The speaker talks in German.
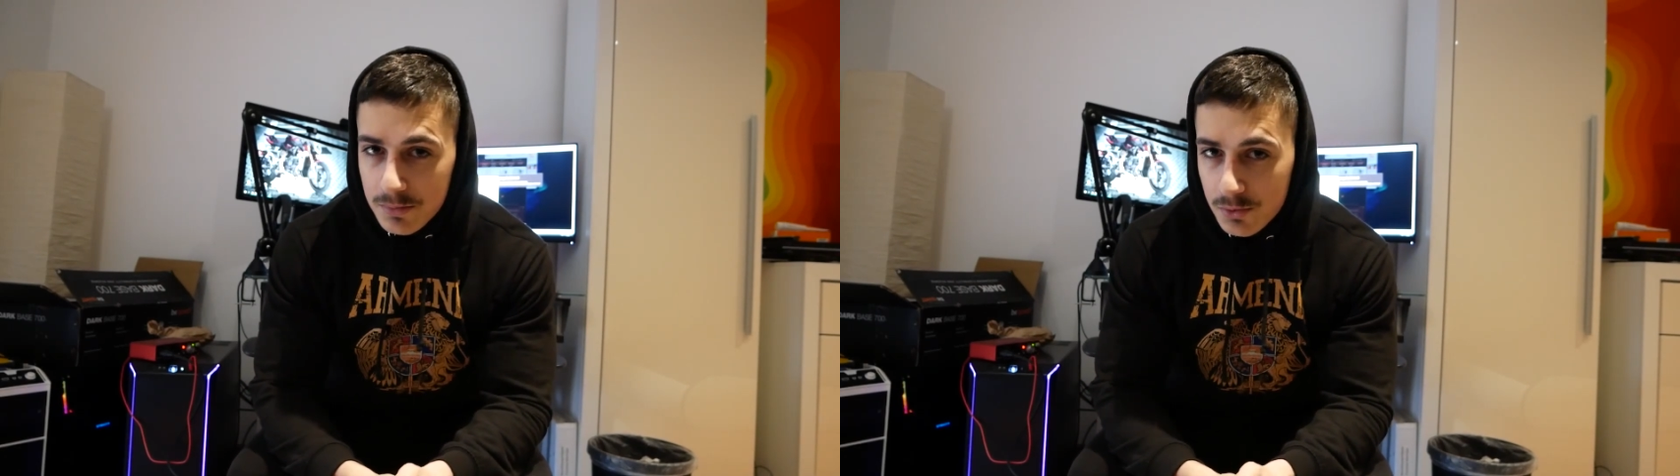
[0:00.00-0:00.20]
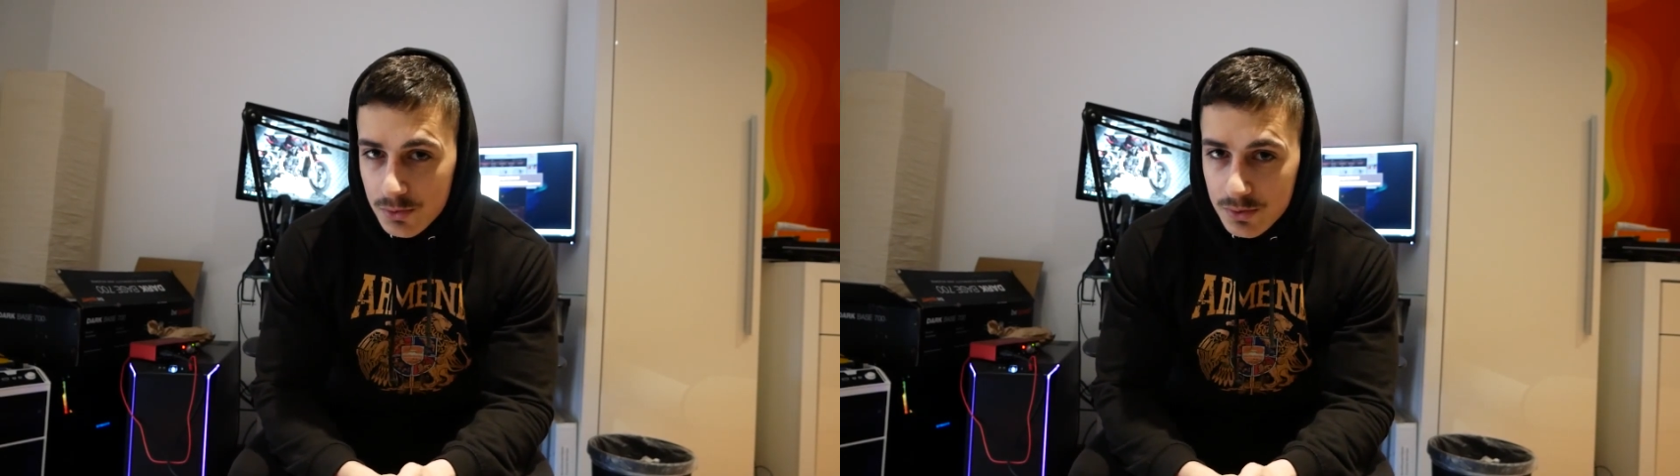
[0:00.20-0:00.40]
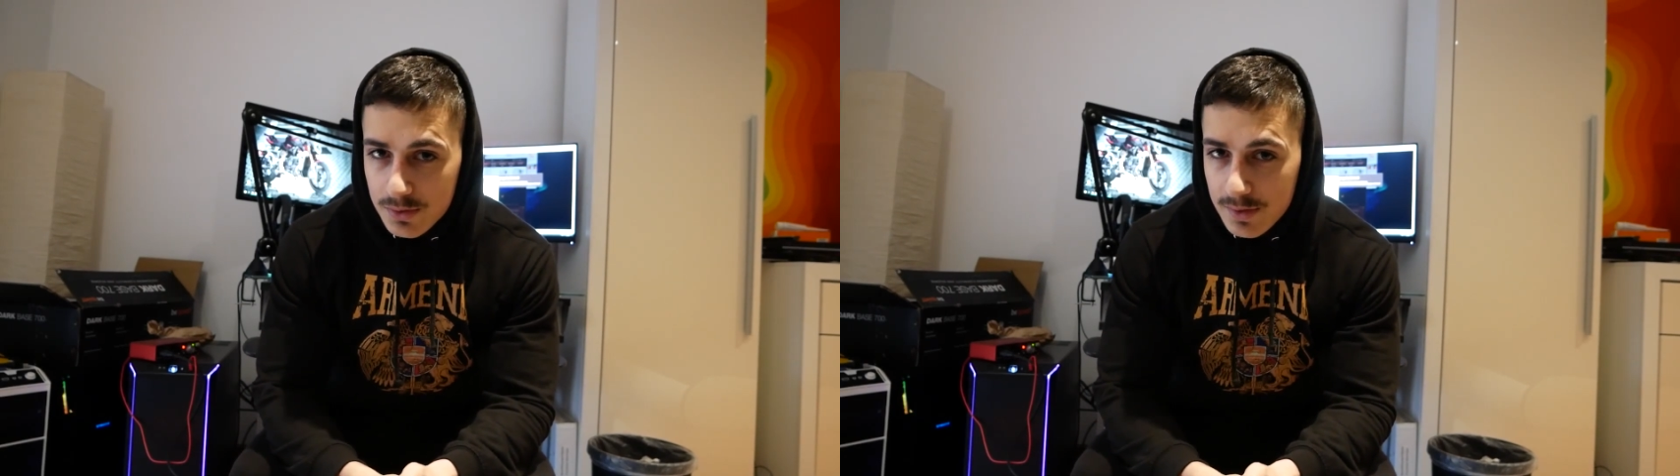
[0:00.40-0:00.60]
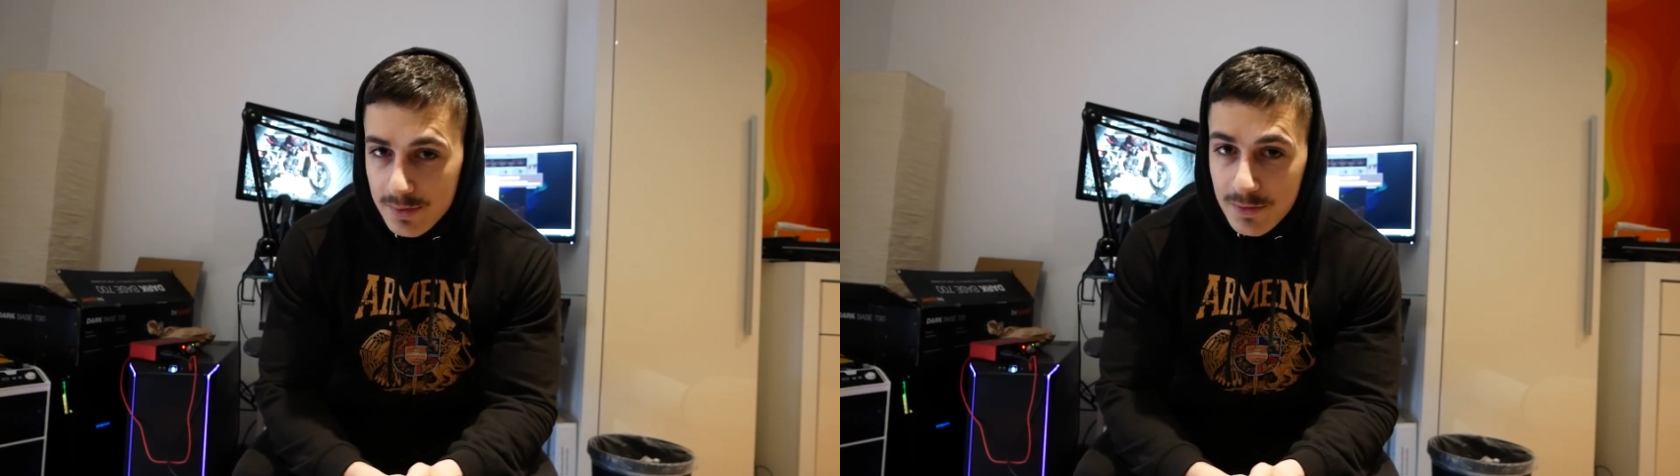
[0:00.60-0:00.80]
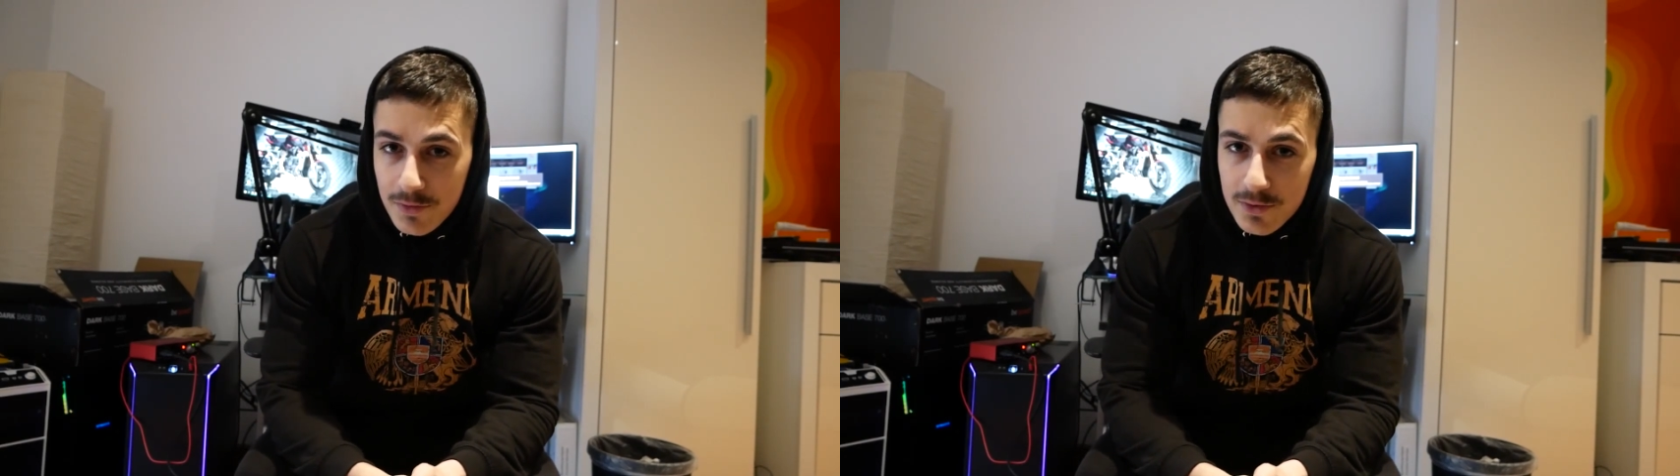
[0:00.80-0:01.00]
Und dann
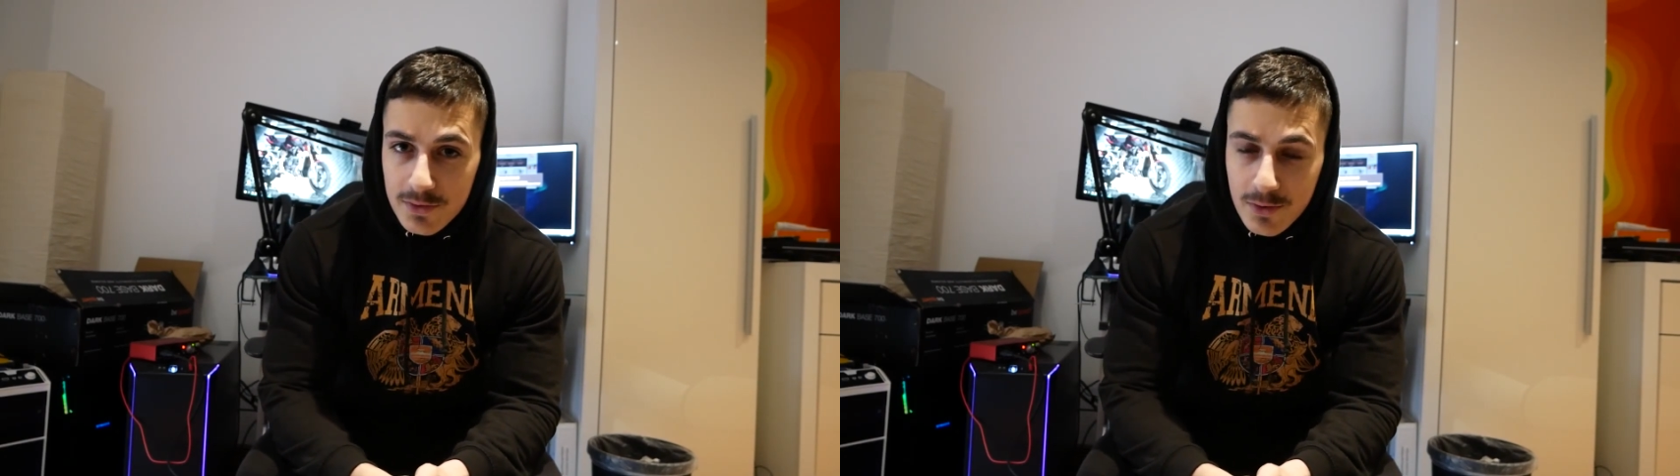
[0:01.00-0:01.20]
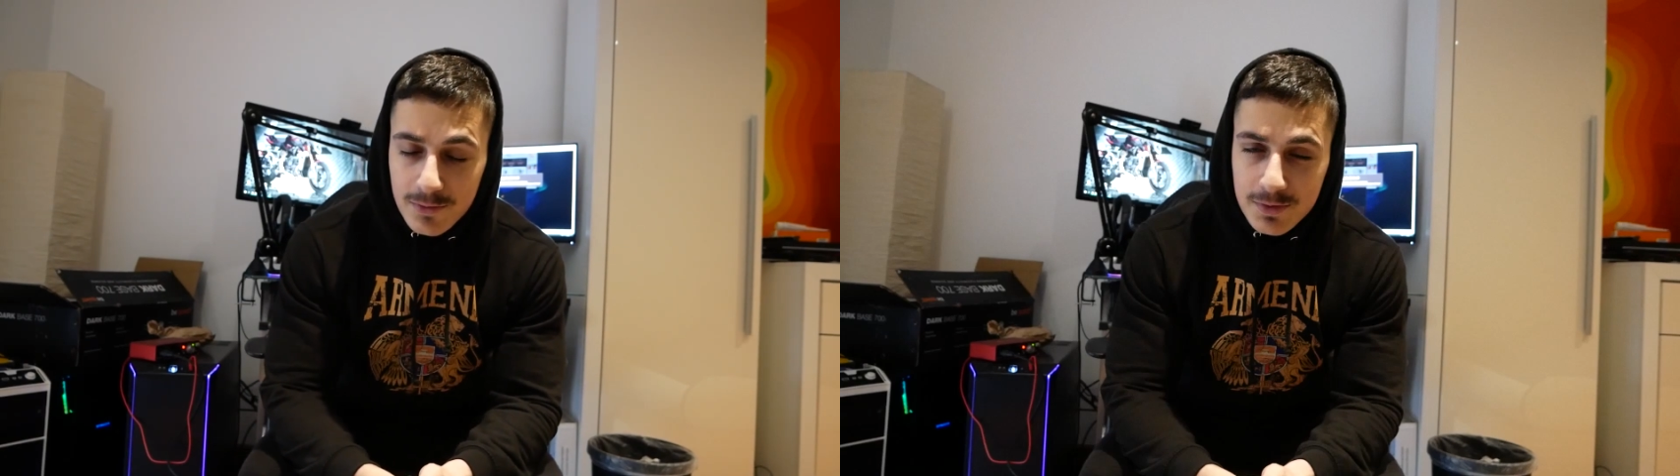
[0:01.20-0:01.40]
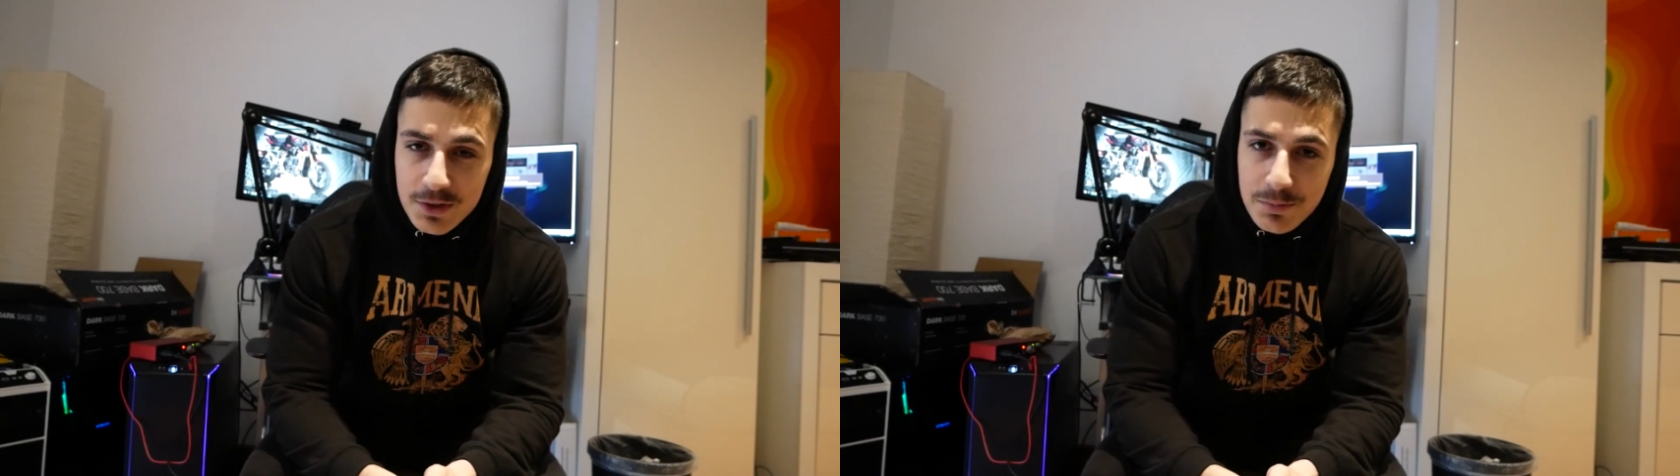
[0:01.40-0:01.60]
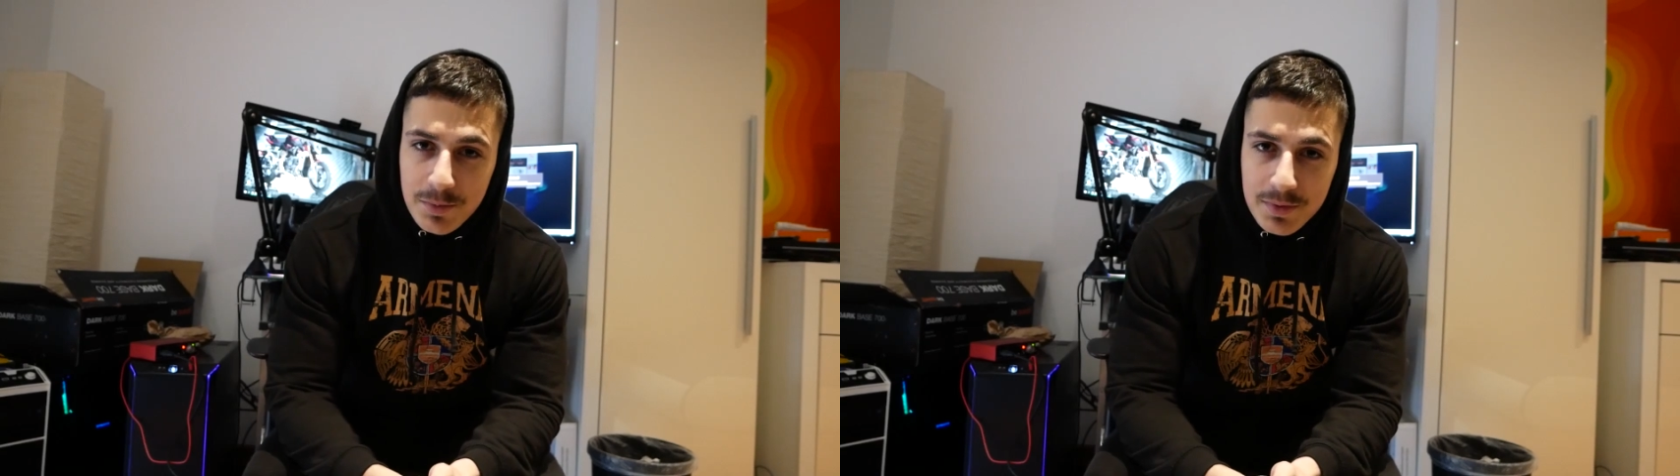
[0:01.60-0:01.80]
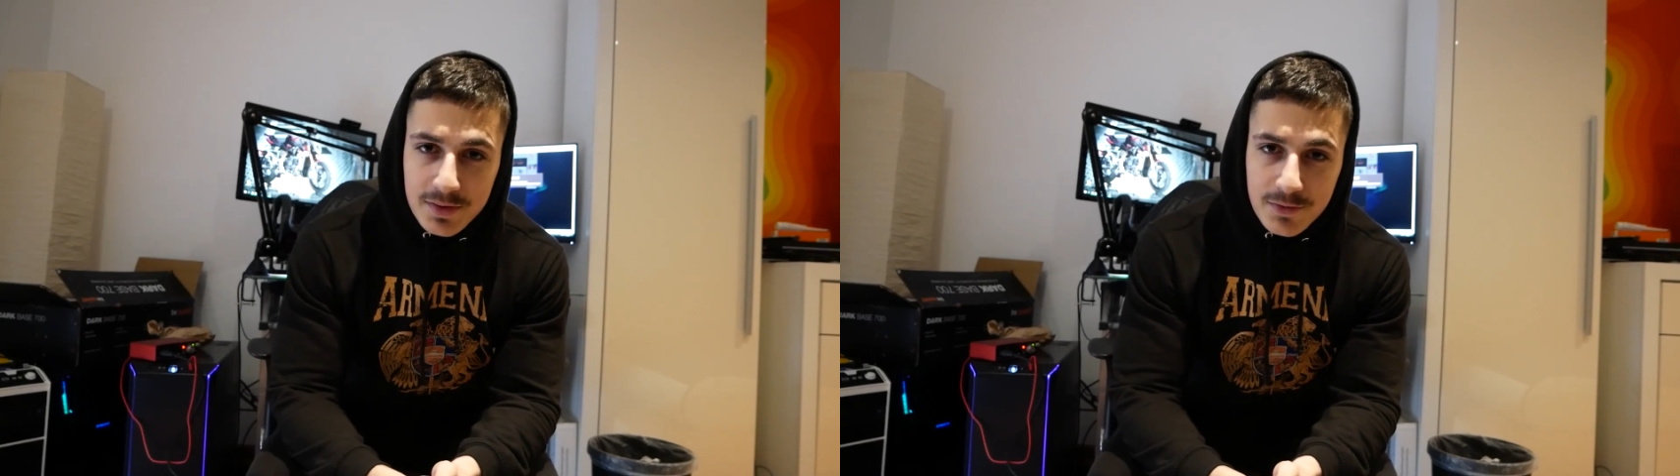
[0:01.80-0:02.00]
sehen wir uns hoffentlich beim
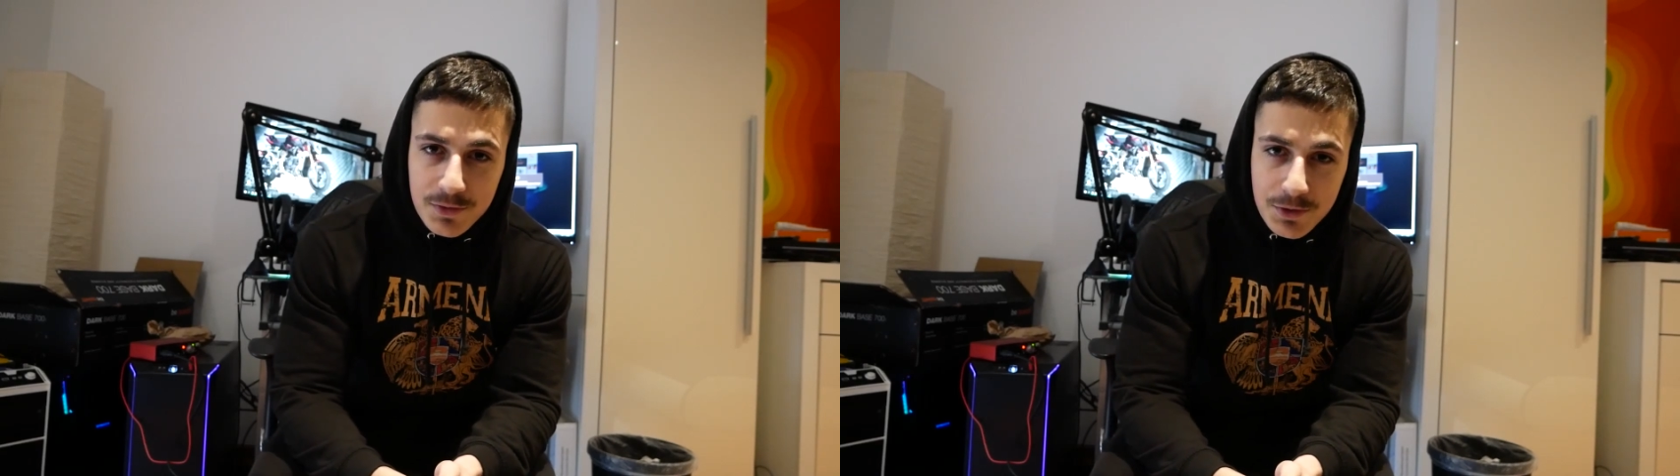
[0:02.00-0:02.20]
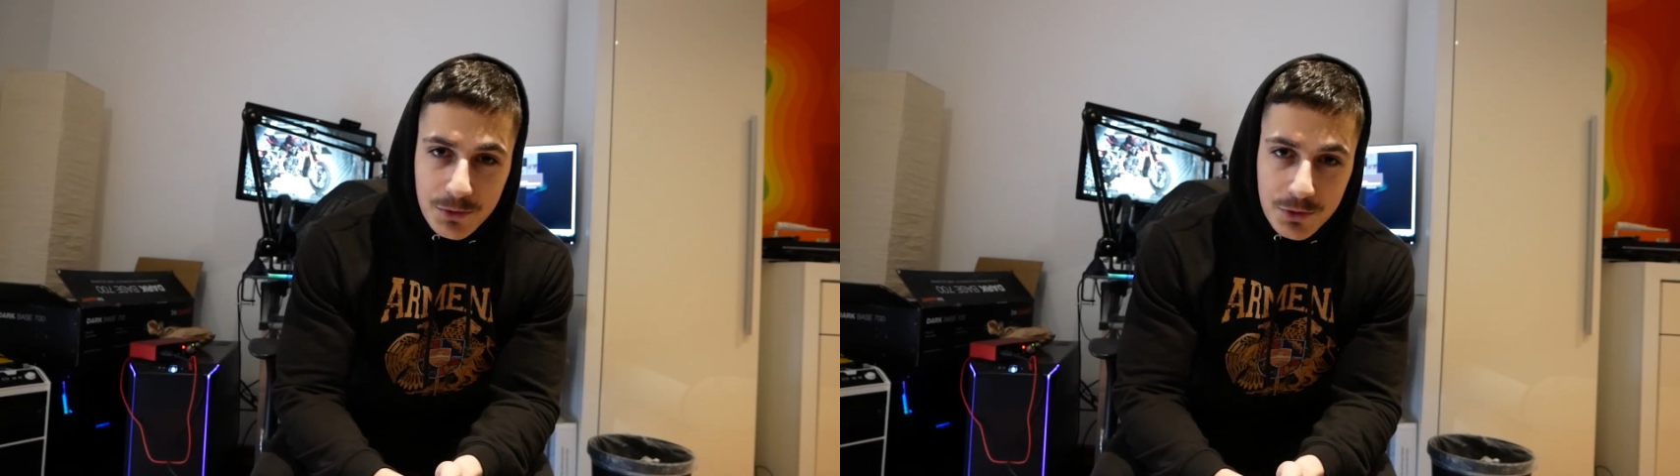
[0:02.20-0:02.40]
nächsten Video.